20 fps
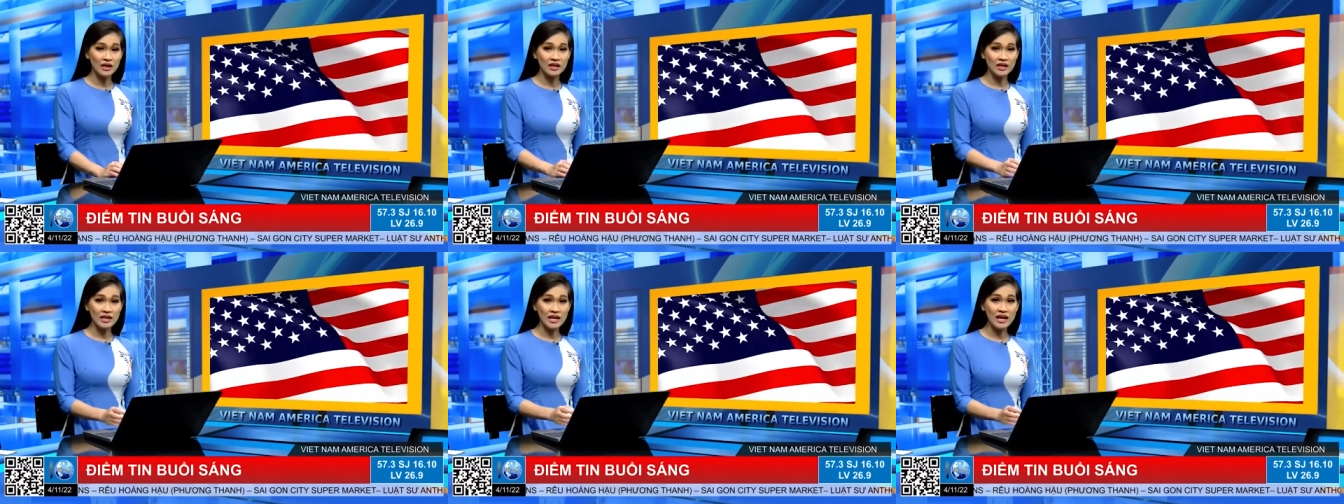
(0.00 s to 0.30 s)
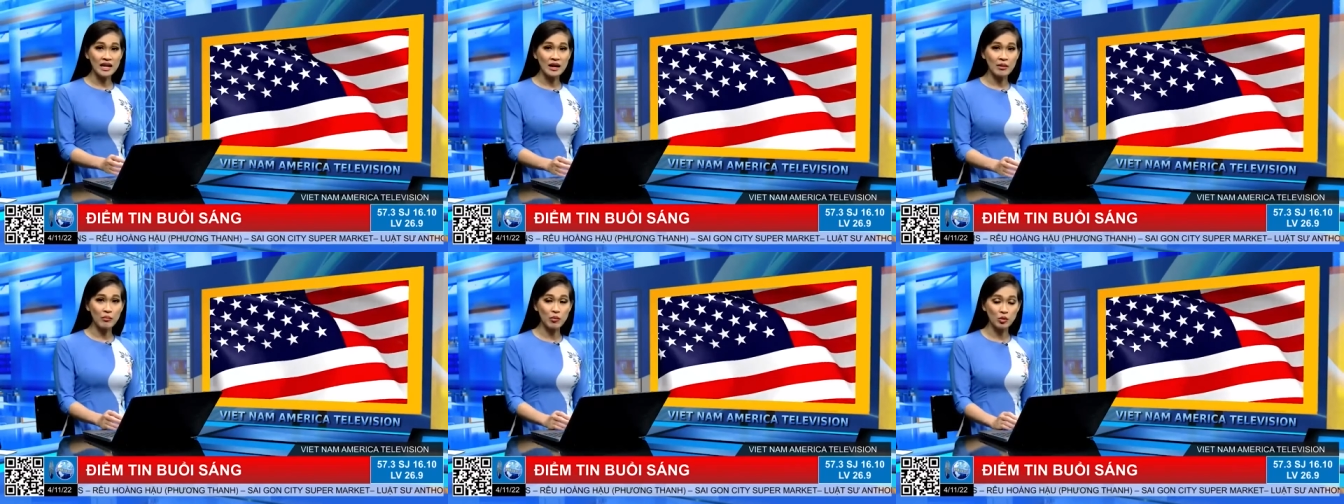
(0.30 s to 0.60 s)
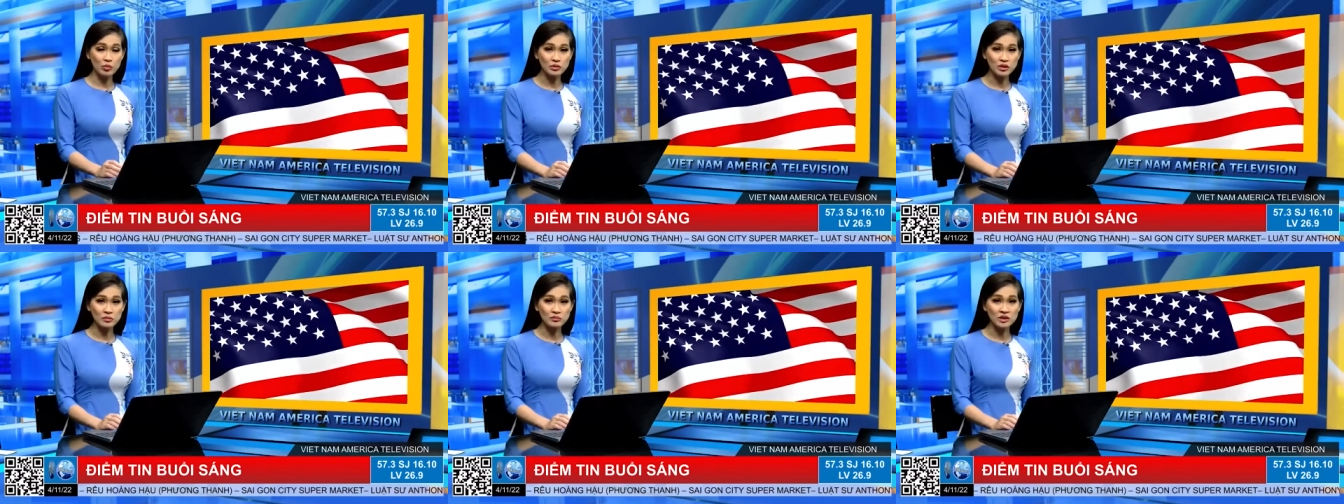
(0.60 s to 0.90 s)
Thì đây là
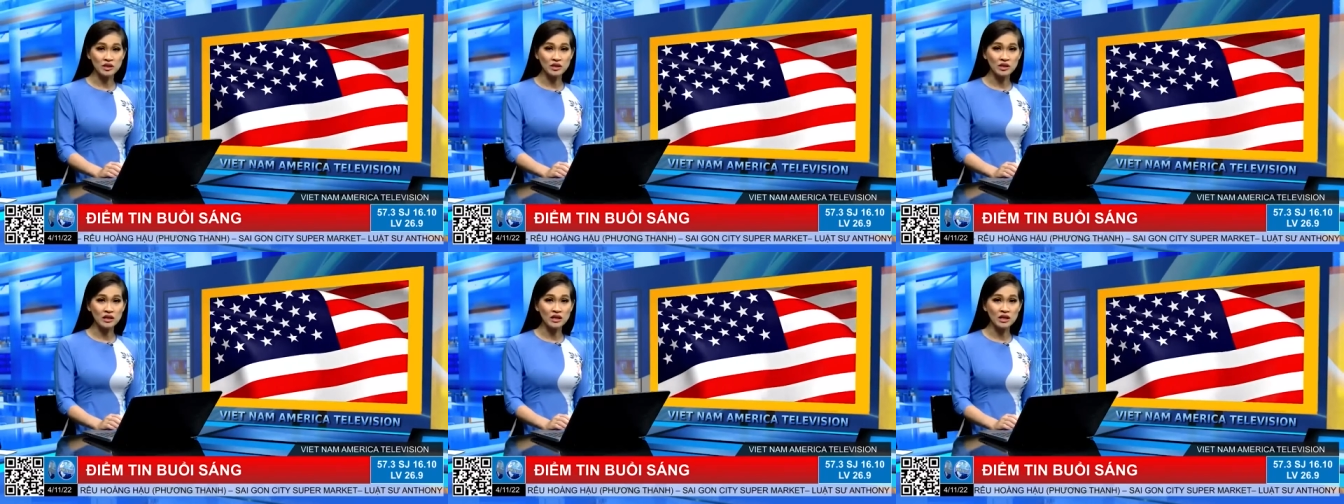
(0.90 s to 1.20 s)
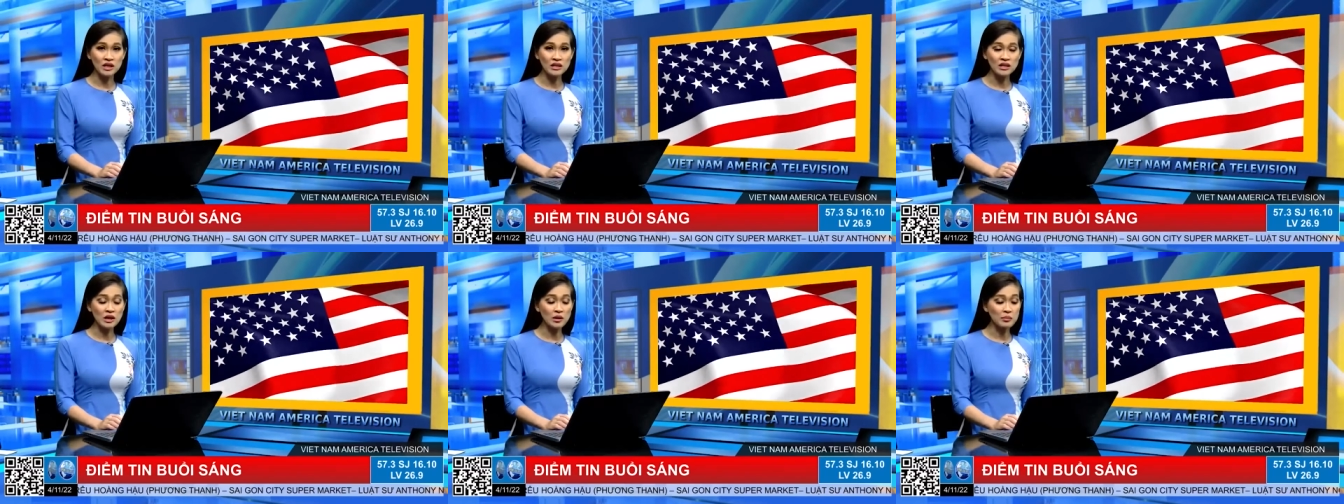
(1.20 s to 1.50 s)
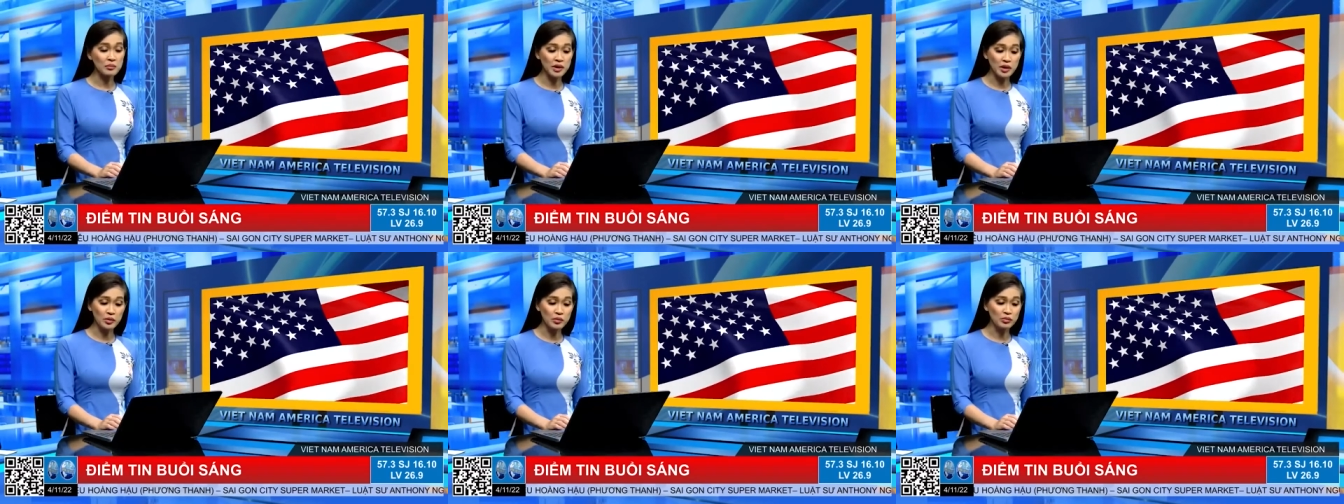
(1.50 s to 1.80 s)
một trong những cái
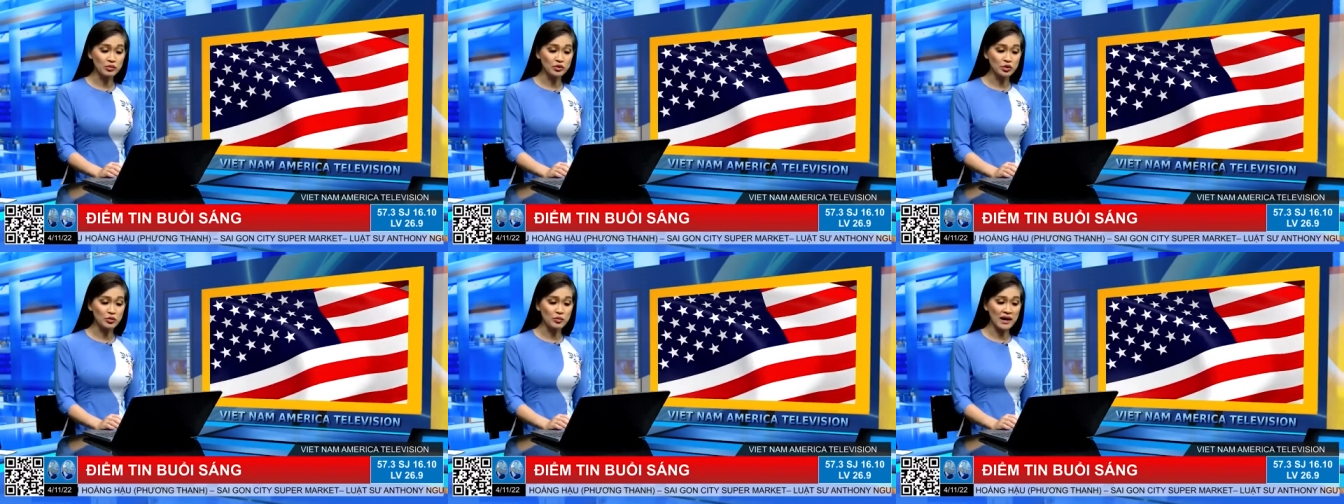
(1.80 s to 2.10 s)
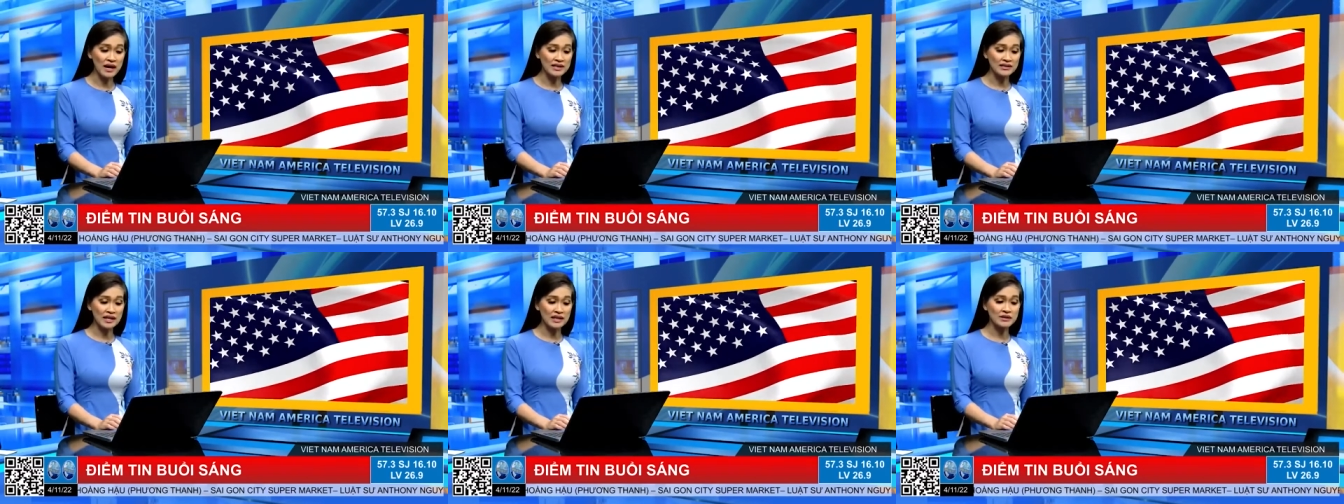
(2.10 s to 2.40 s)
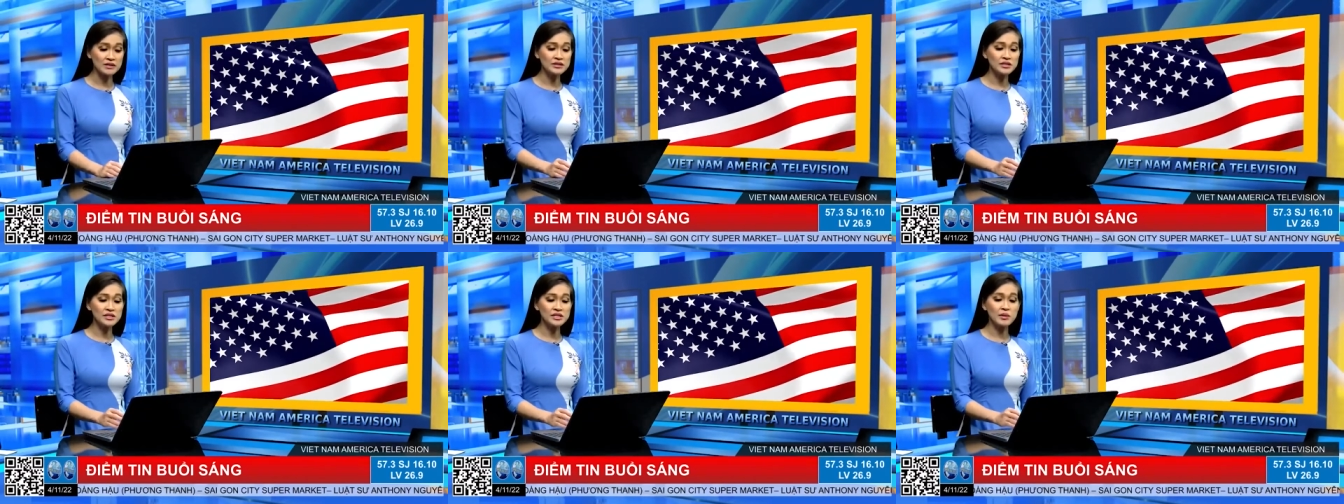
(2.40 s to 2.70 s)
dân biểu của tiểu bang
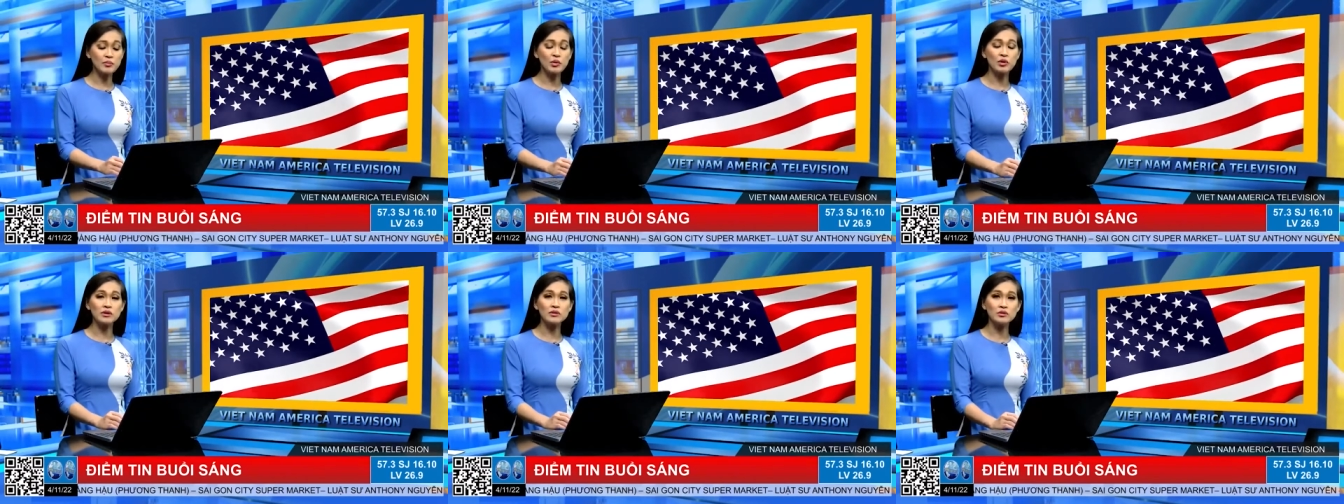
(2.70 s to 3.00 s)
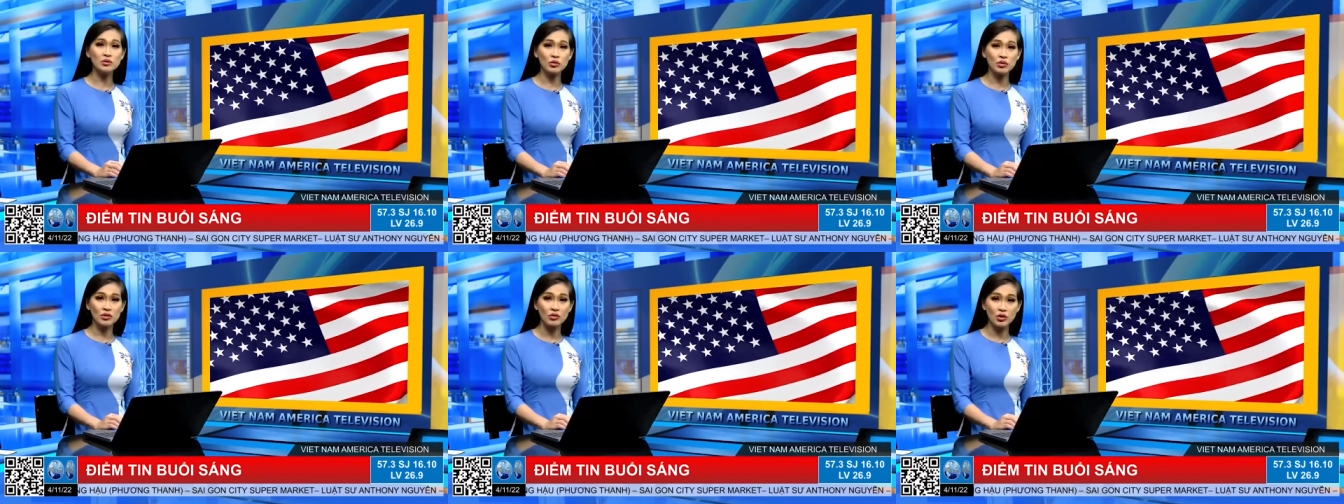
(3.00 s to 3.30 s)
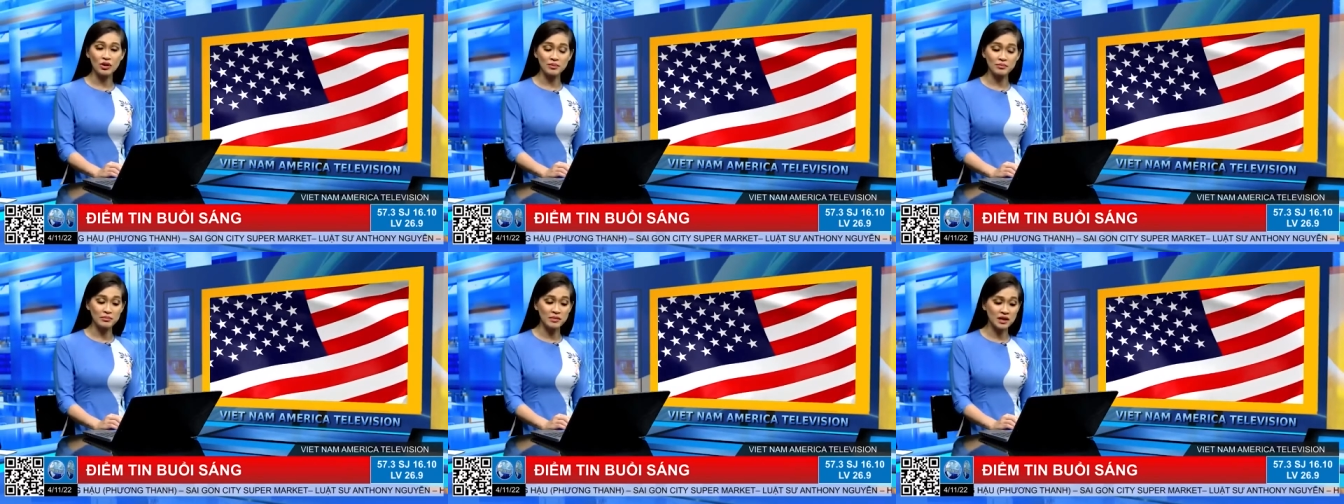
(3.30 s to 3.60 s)
đã đưa ra một cái dự
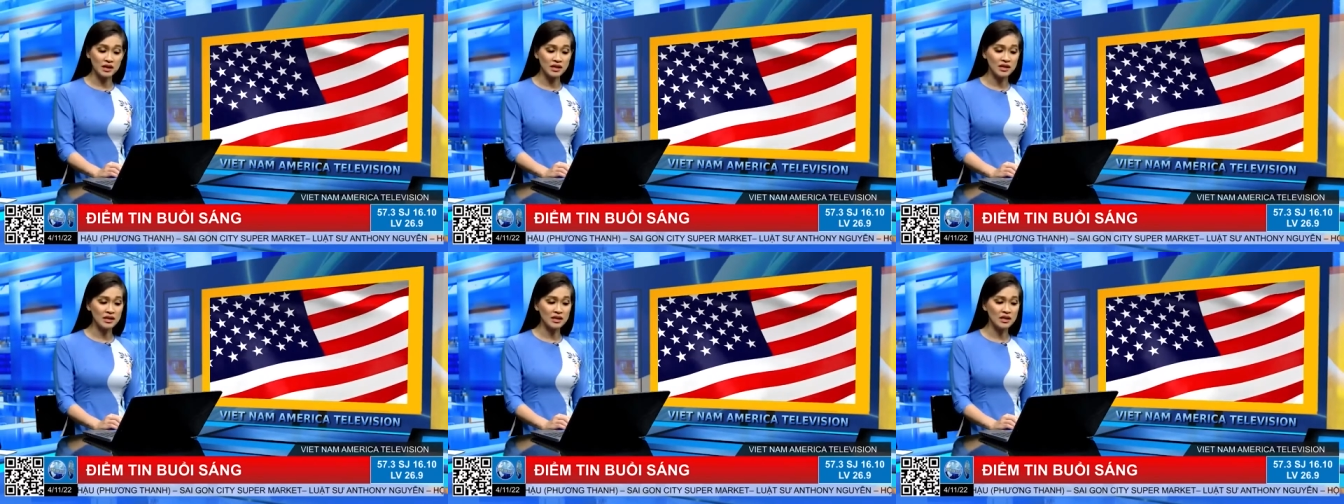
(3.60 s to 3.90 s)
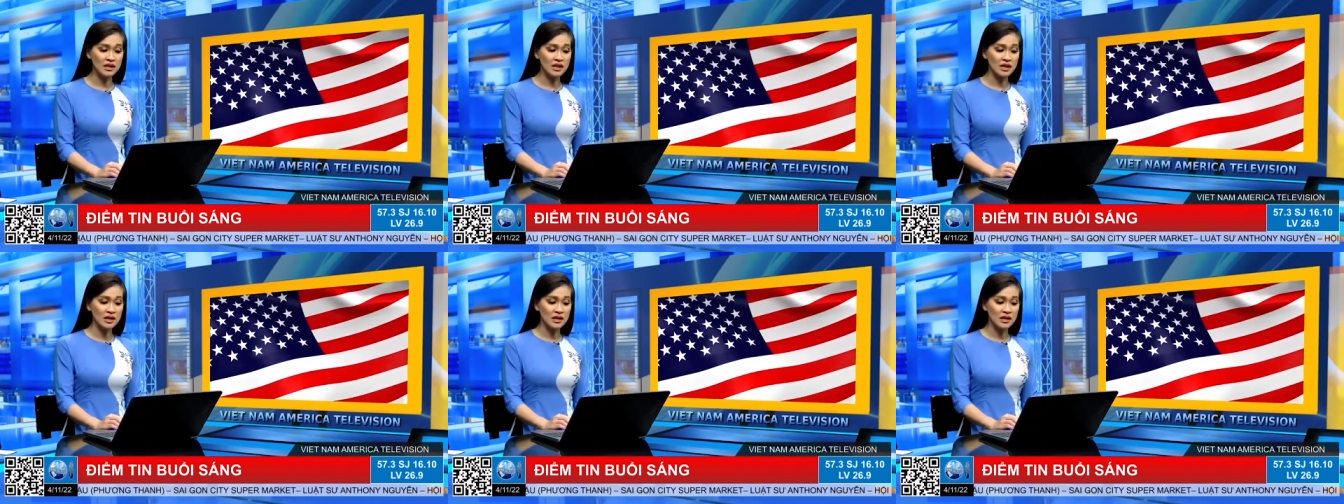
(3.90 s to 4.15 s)
luật mới